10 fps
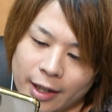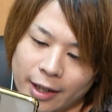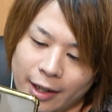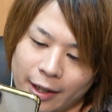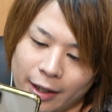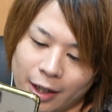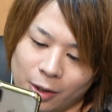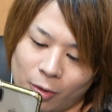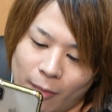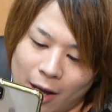えー、
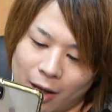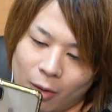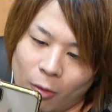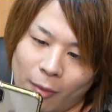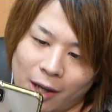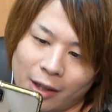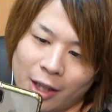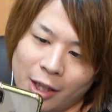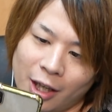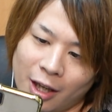あとまあ、おま
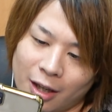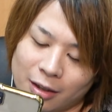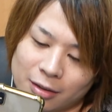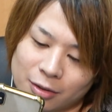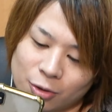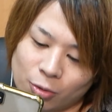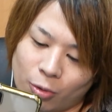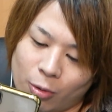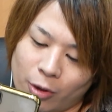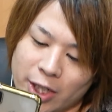けで、ちょっと
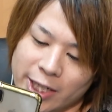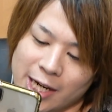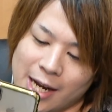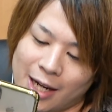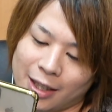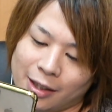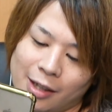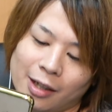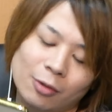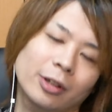これ俺知らなかっ
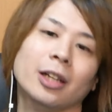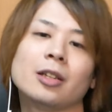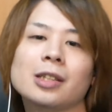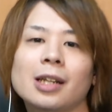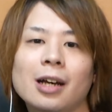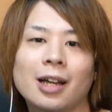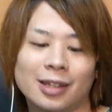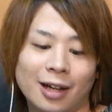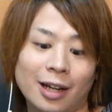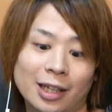たんやけどね。知らな
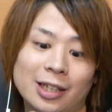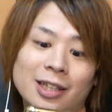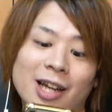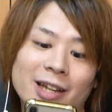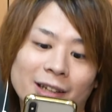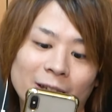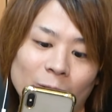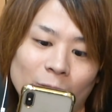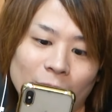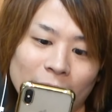かったから聞いたんやけ
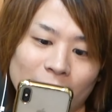ど、